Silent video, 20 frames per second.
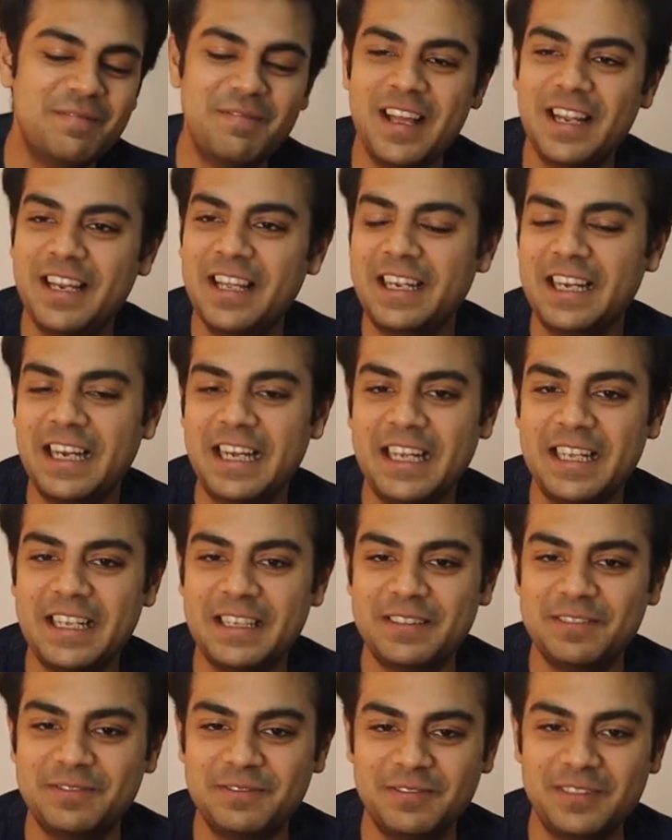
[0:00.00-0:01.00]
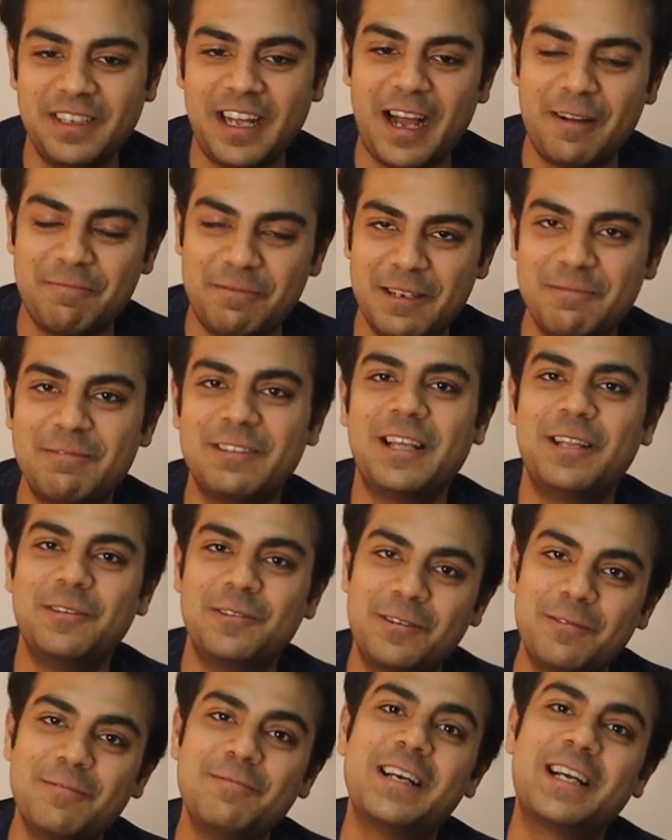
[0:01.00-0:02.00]
मैंने कहा आप ये बता
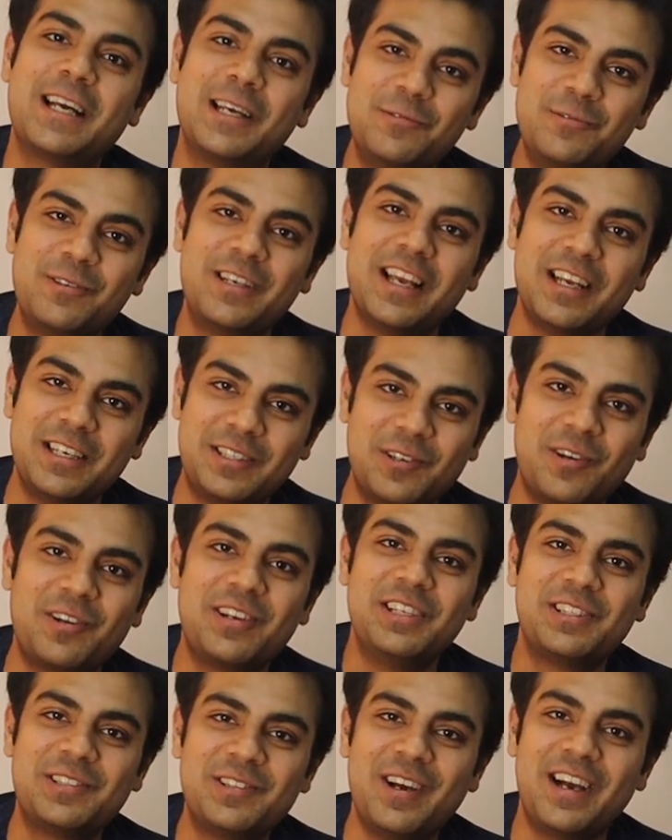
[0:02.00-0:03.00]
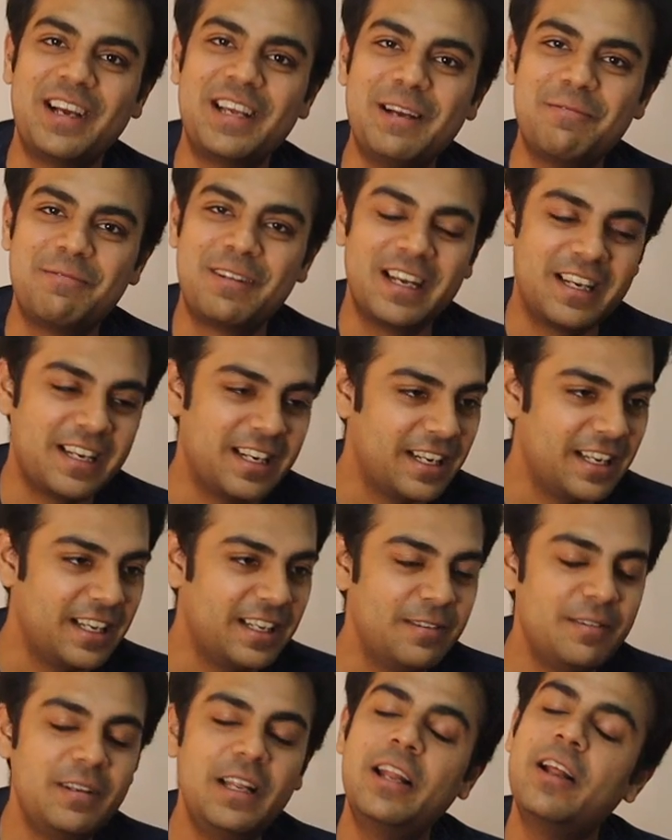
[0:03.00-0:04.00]
दो कि मैं करूँ क्या शॉर्टलिस्ट तो आ गई अब क्या करना
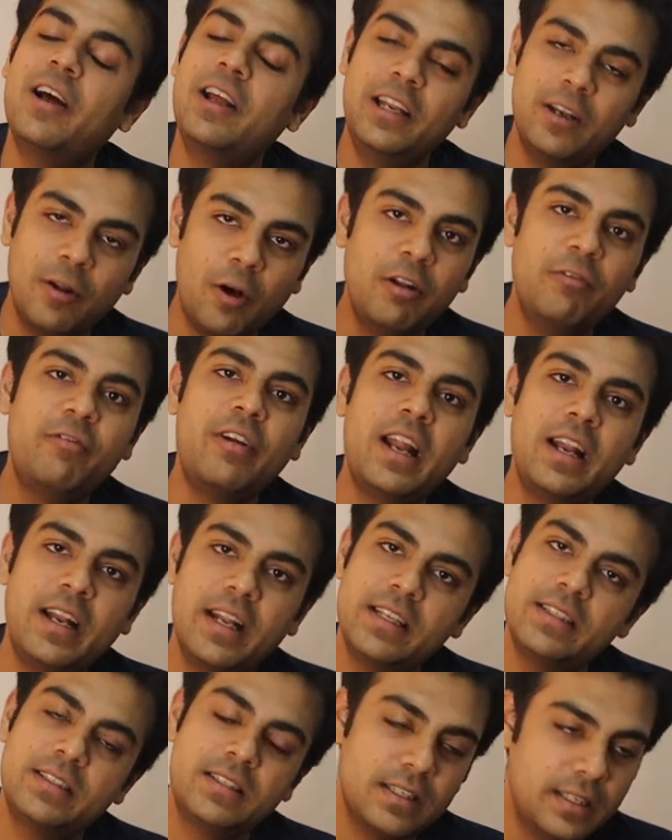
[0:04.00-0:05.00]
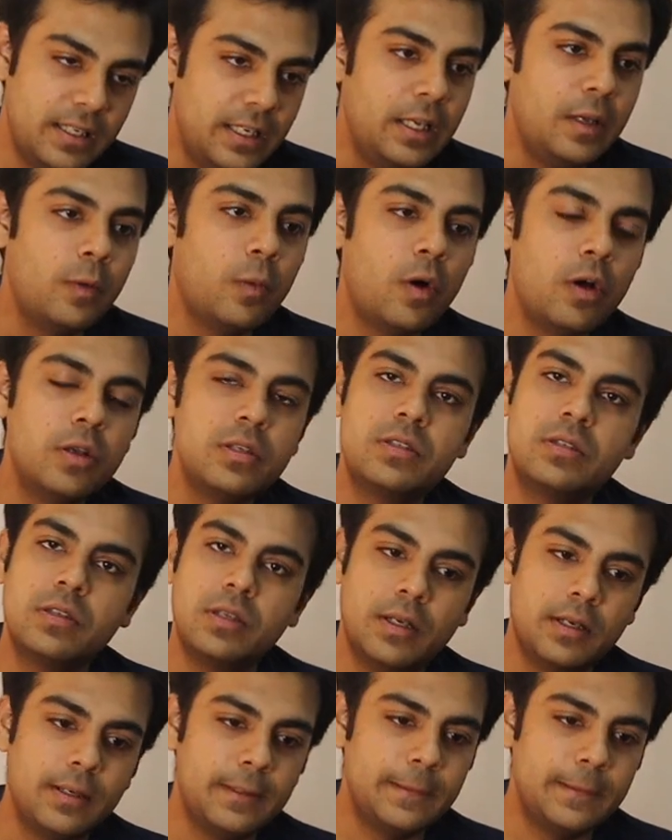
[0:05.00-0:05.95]
है इन इन ऑल फेयरनेस ही वॉज